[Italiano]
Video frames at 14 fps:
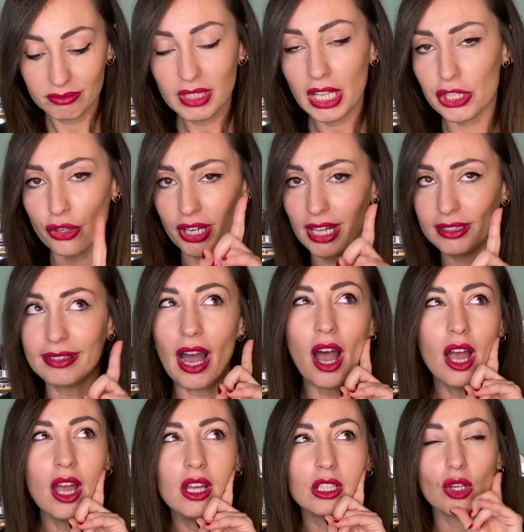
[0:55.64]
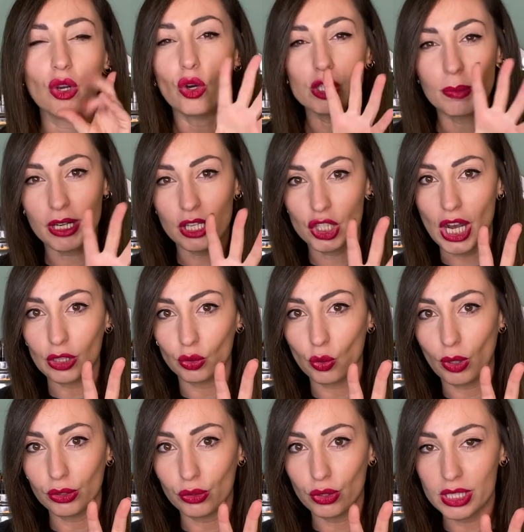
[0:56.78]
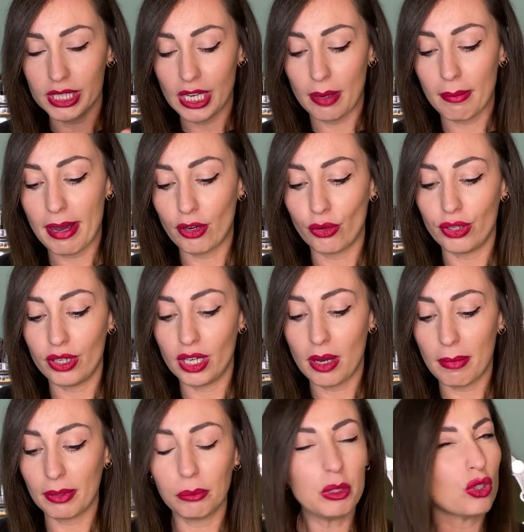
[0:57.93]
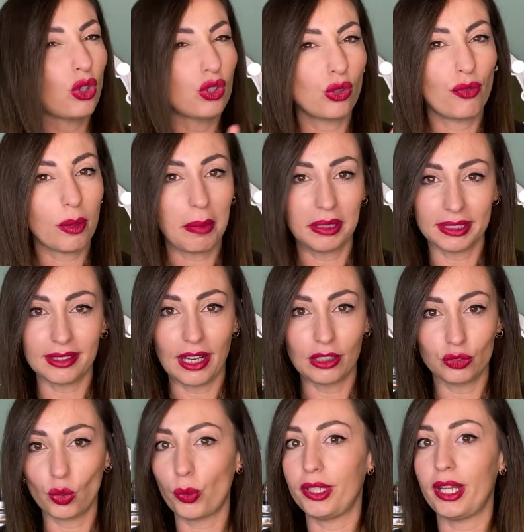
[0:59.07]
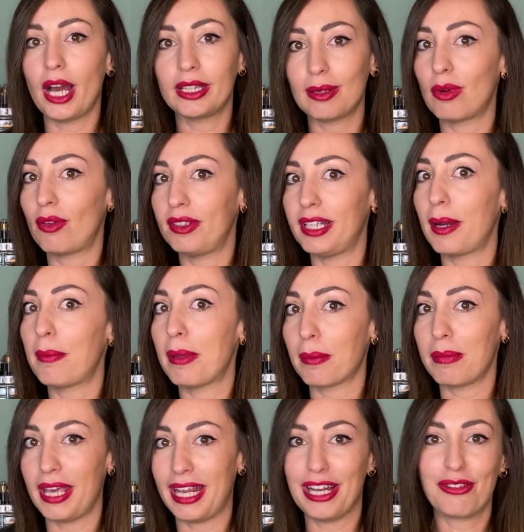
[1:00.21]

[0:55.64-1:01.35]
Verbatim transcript: Io in realtà ho sbirciato qualcosina ma non, ma non mi sono soffermata tanto, quindi andiamo a vedere per bene